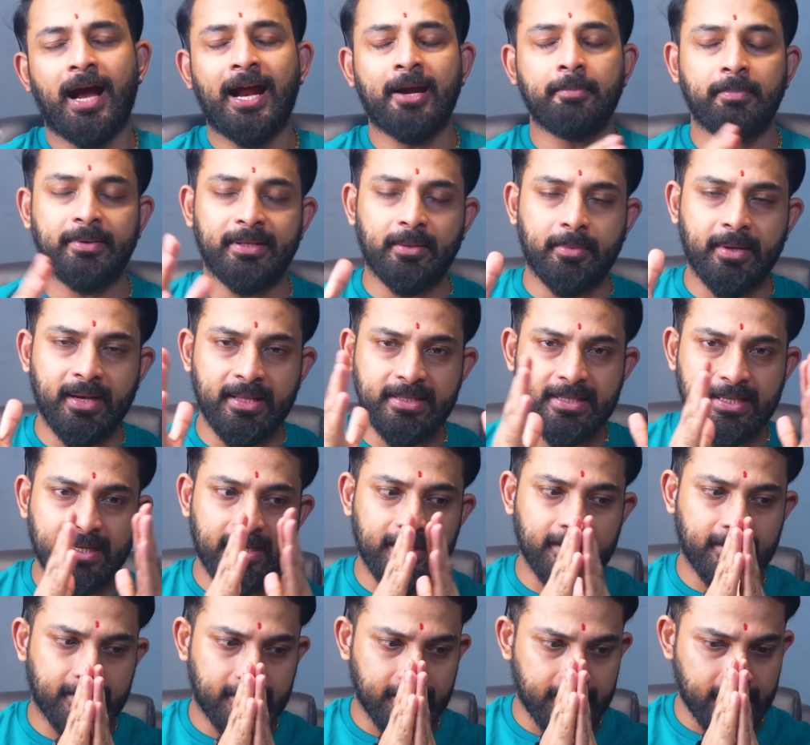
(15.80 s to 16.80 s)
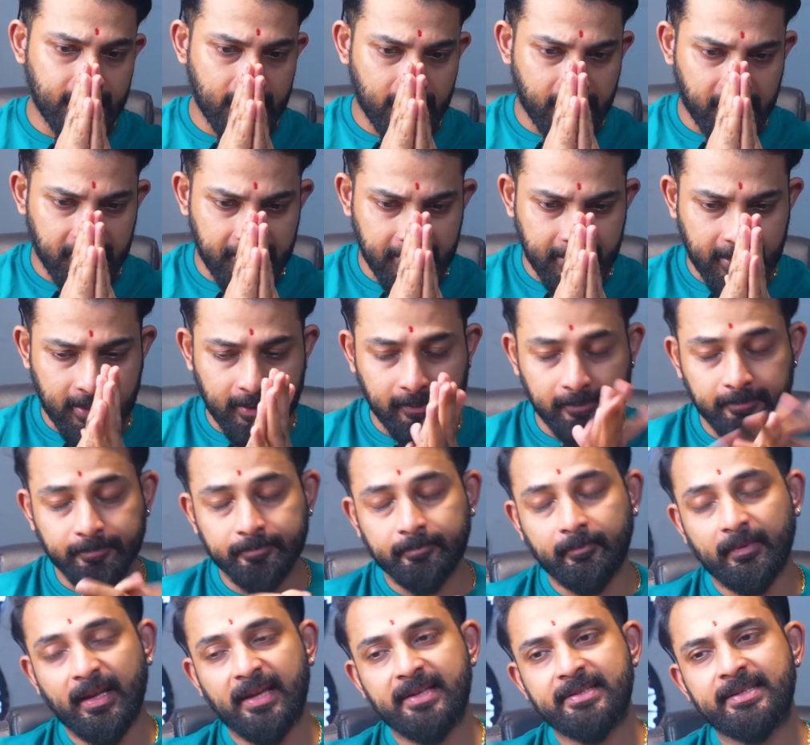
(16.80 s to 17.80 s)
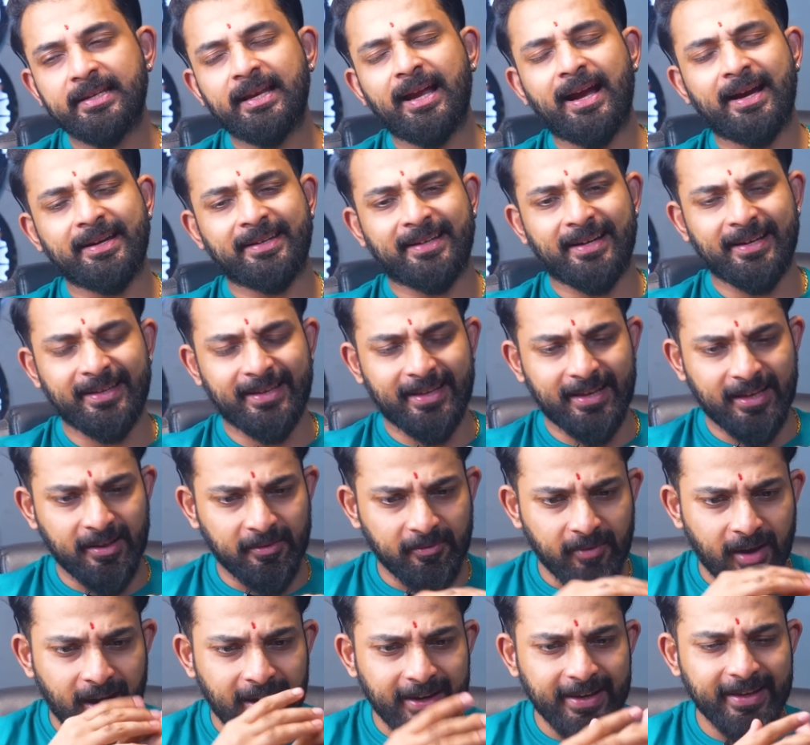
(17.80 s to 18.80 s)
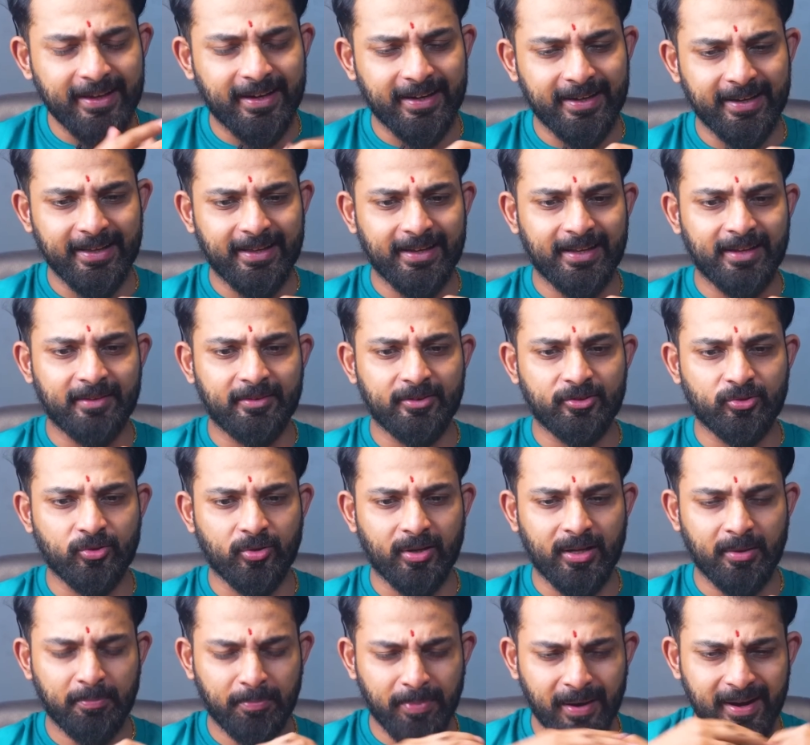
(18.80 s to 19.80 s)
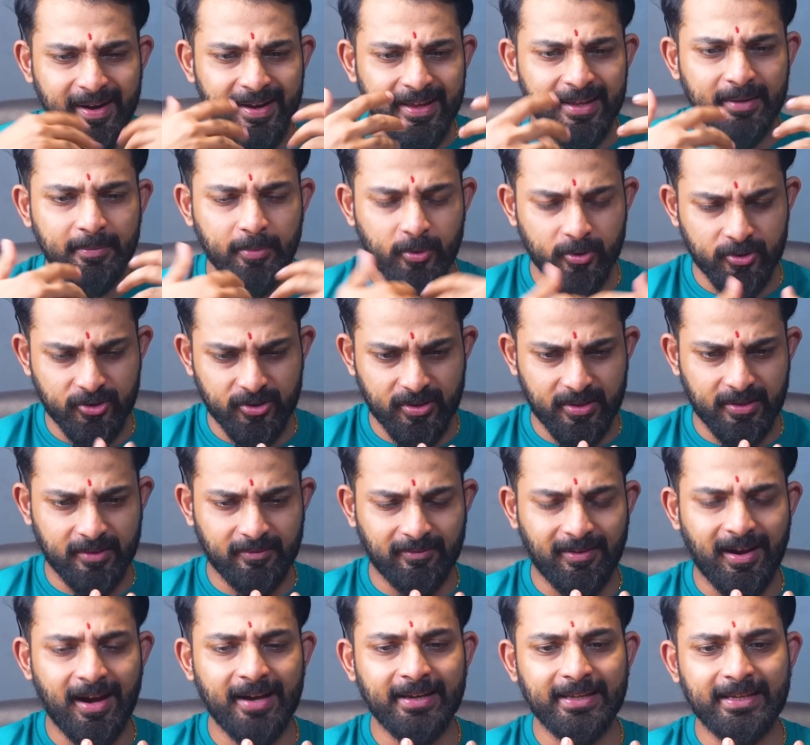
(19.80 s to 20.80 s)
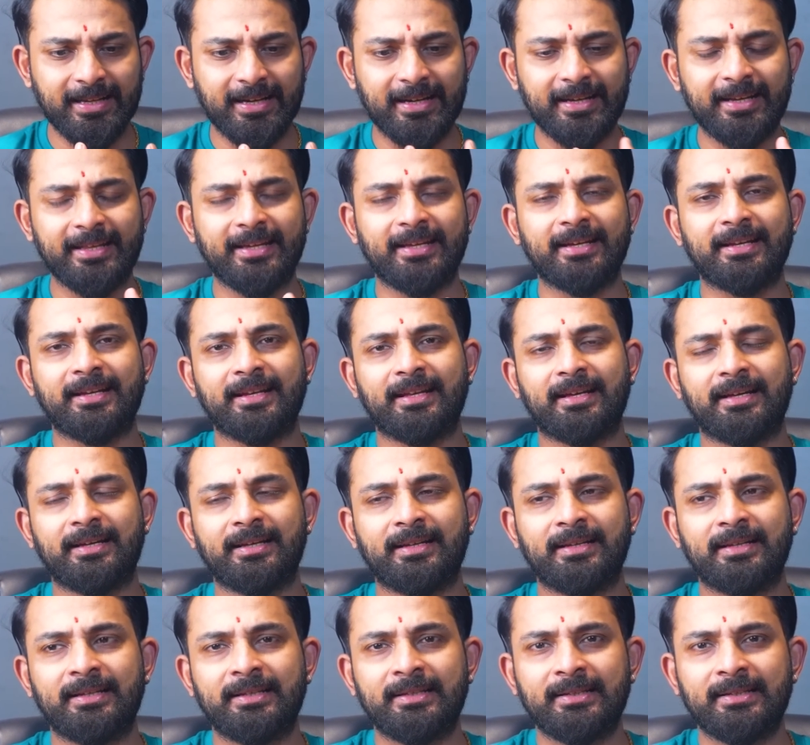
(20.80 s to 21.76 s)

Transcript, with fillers: அன்பு எங்களுக்கு வணக்கம் சில ஆட்களுக்கெல்லாம் வாங்கி கட்டிக்கலன்னு வச்சுக்கோங்களேன் பழகி போச்சு அதை வாங்கி கட்டிக்கலாம்